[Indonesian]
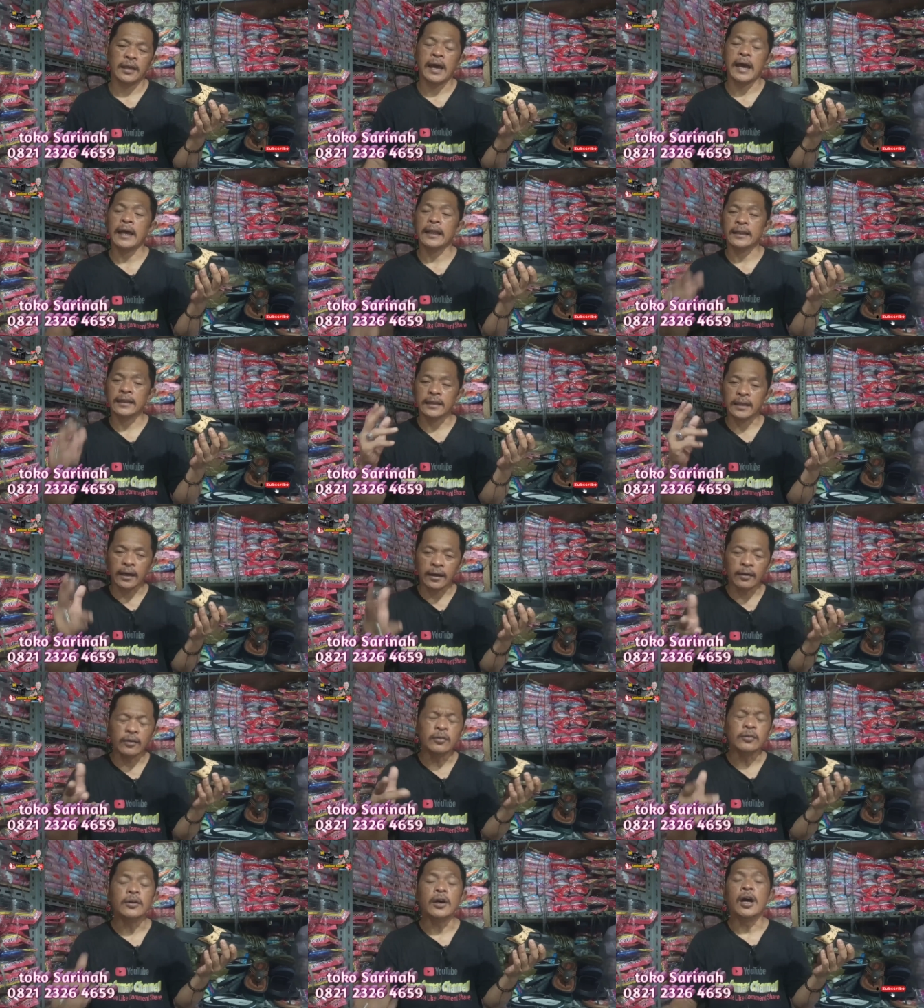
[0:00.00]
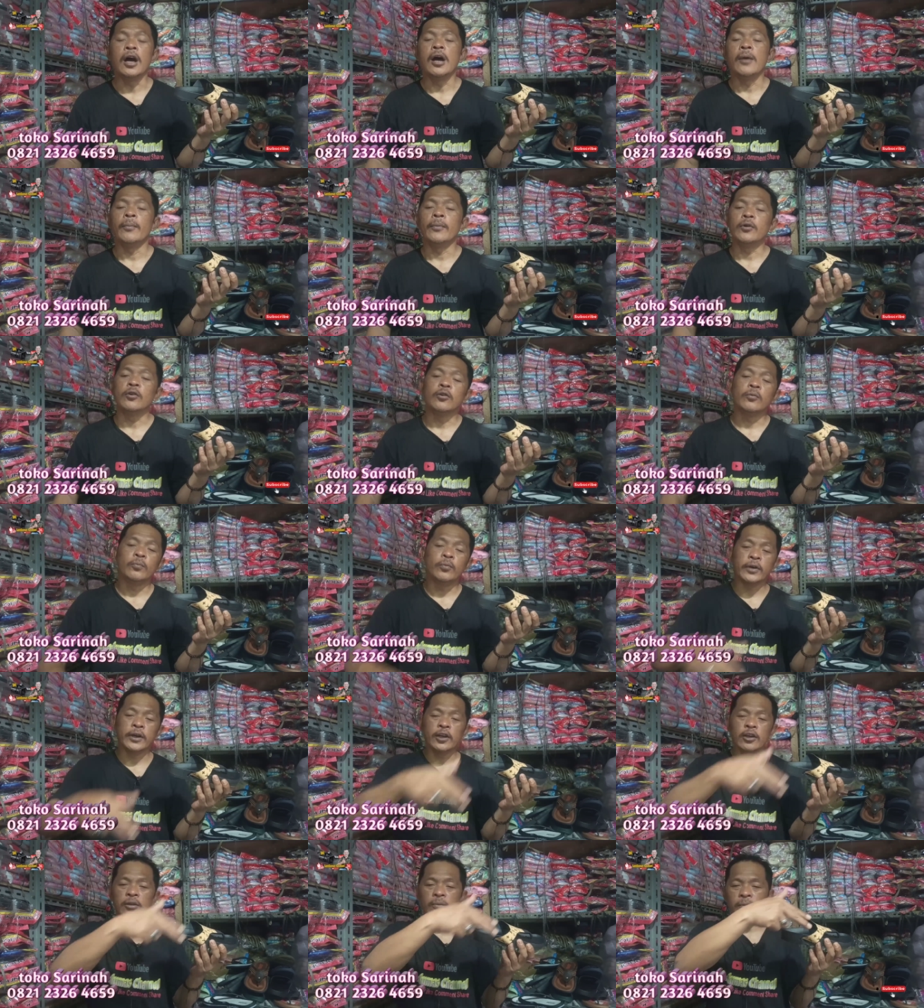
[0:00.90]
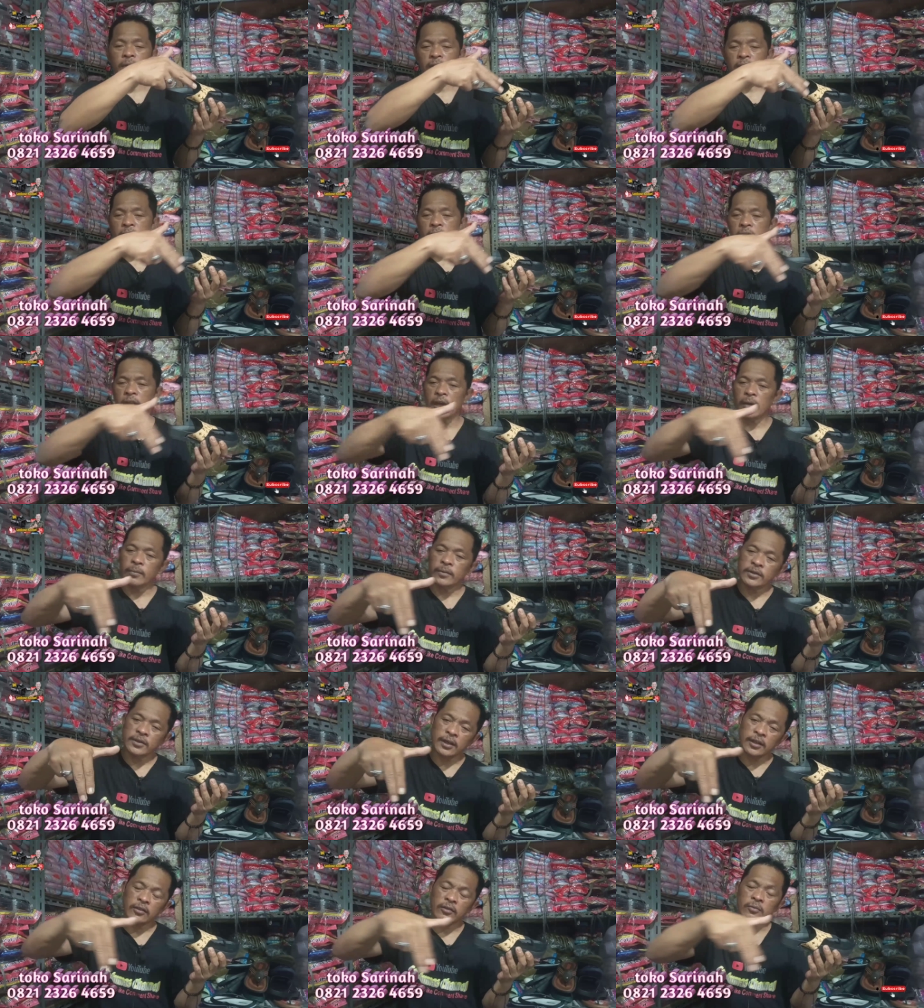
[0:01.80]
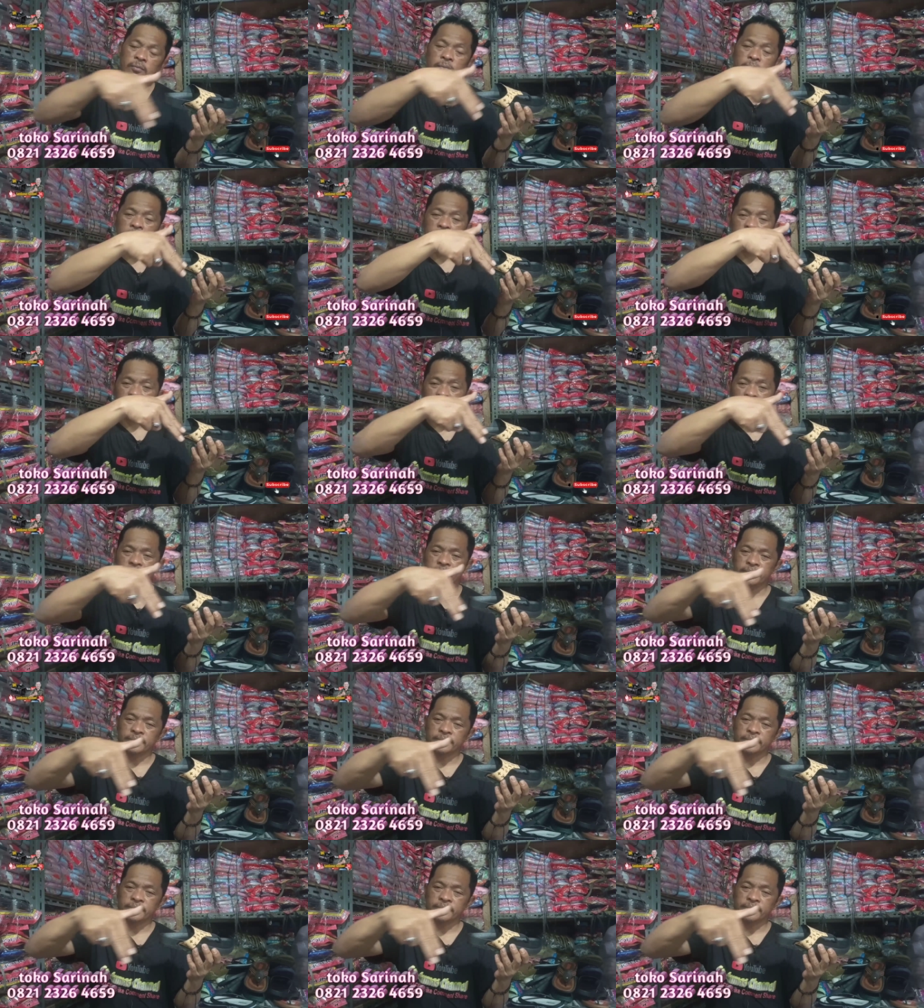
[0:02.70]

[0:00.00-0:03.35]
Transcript: Atau menghubungi nomor yang kami cantumkan.